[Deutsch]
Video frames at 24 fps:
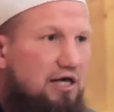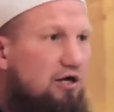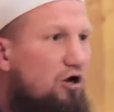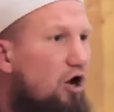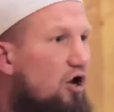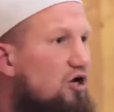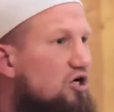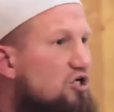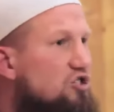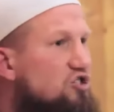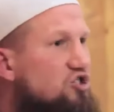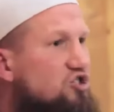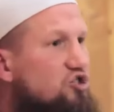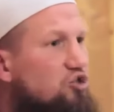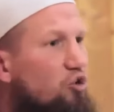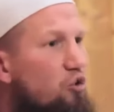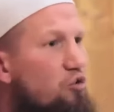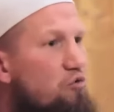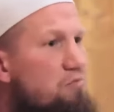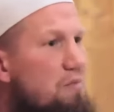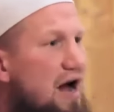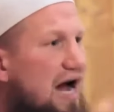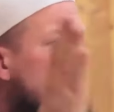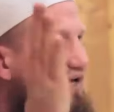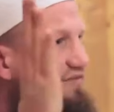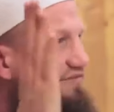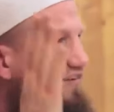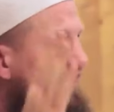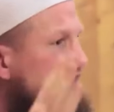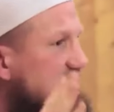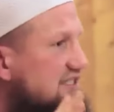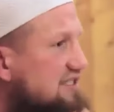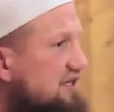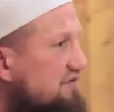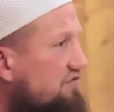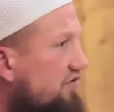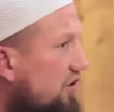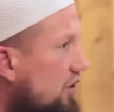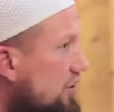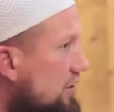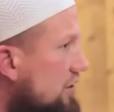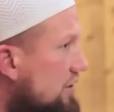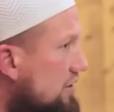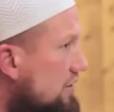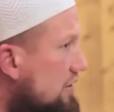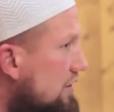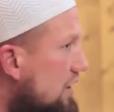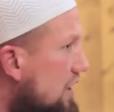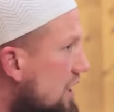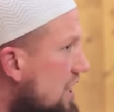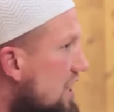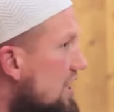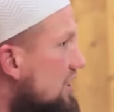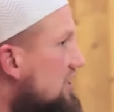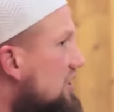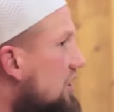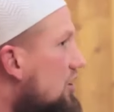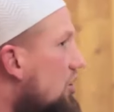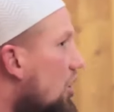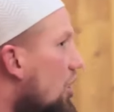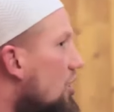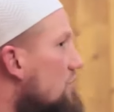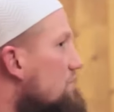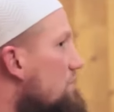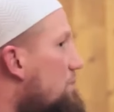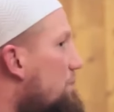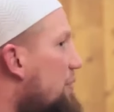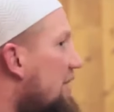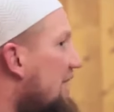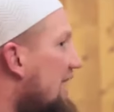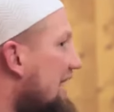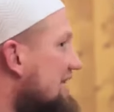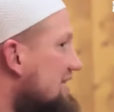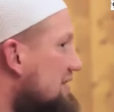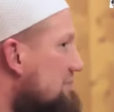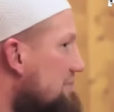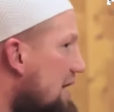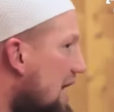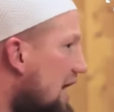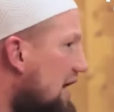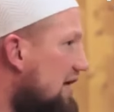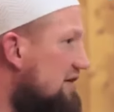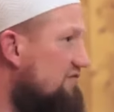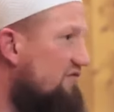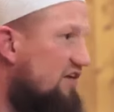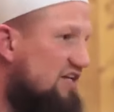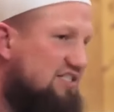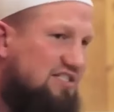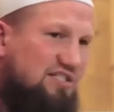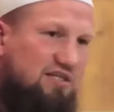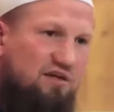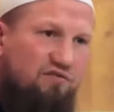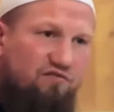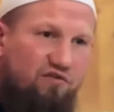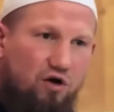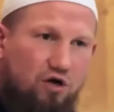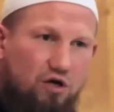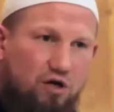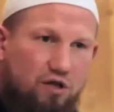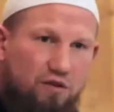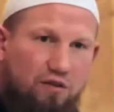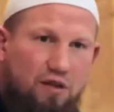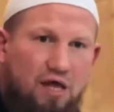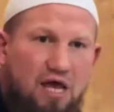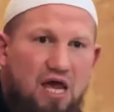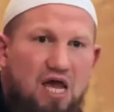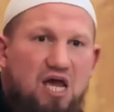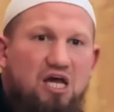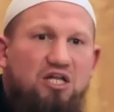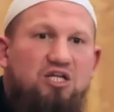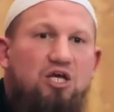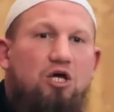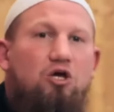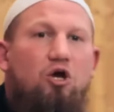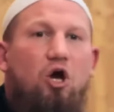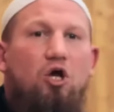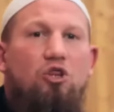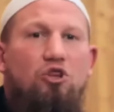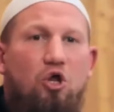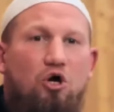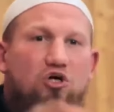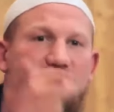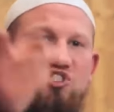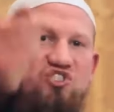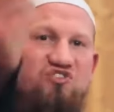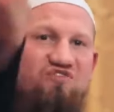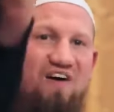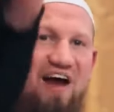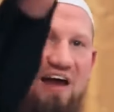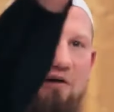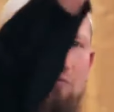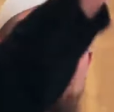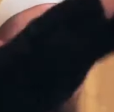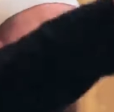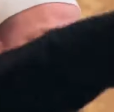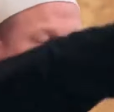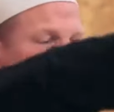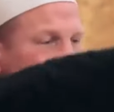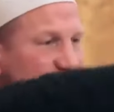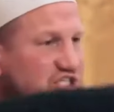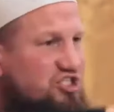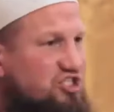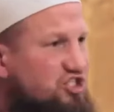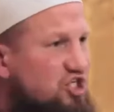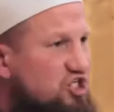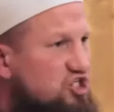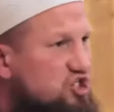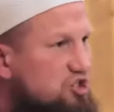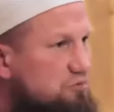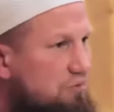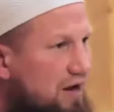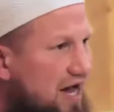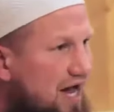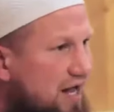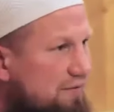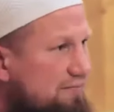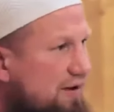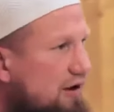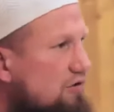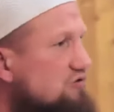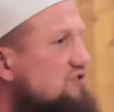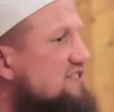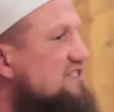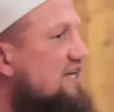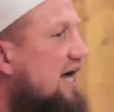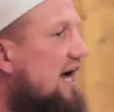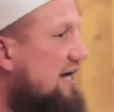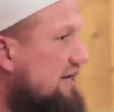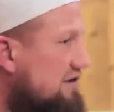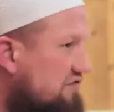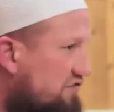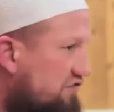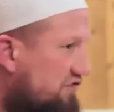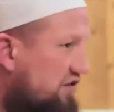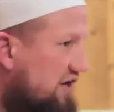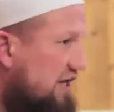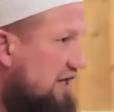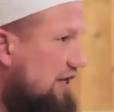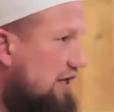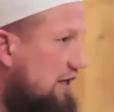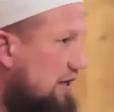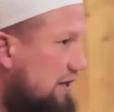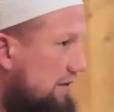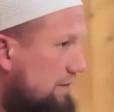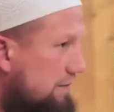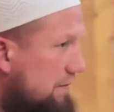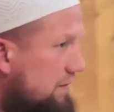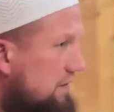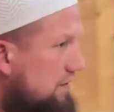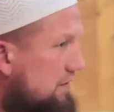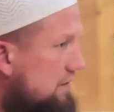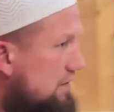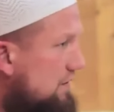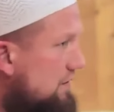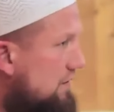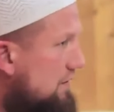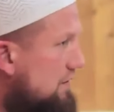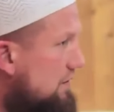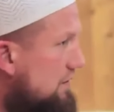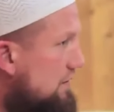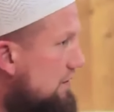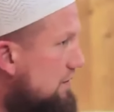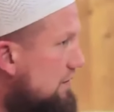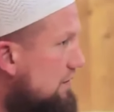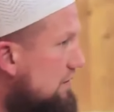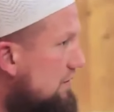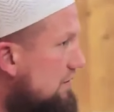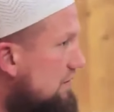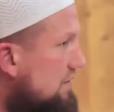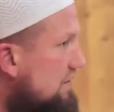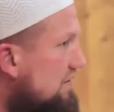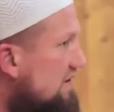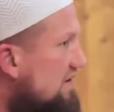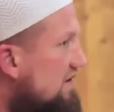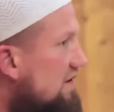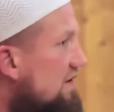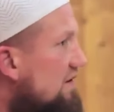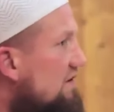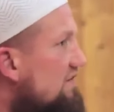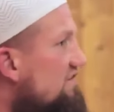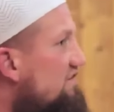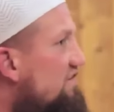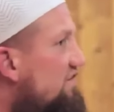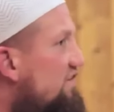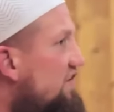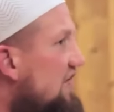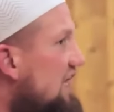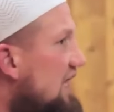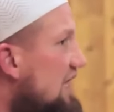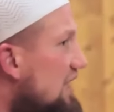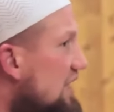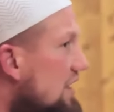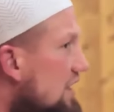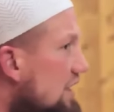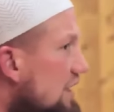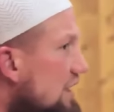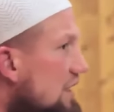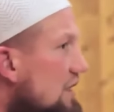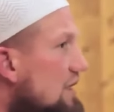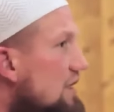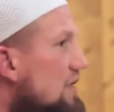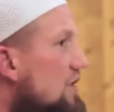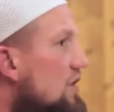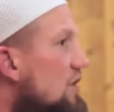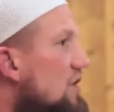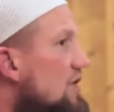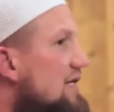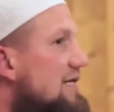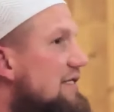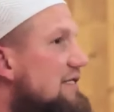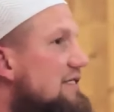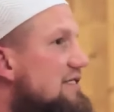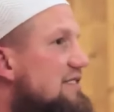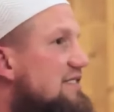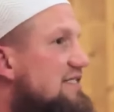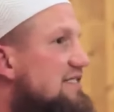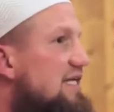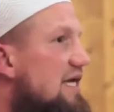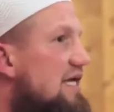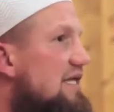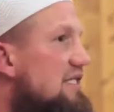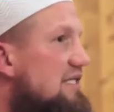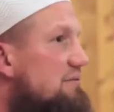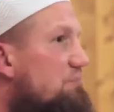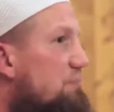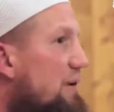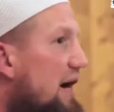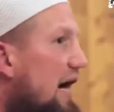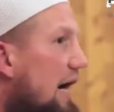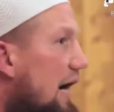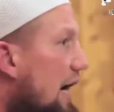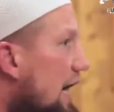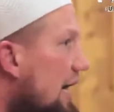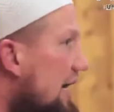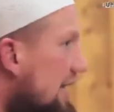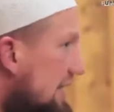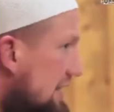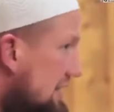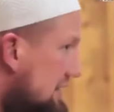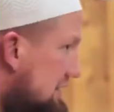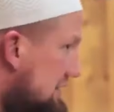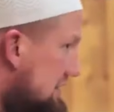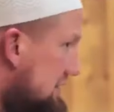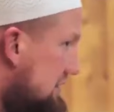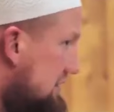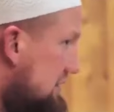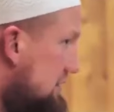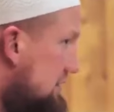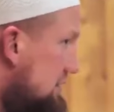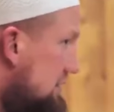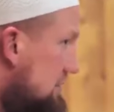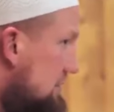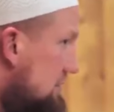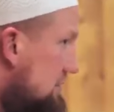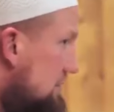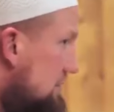Die können zumachen, was sie wollen. Die können platt machen, was sie wollen. Die können noch 260 Mal bei uns einfliegen. Wir sind bereit.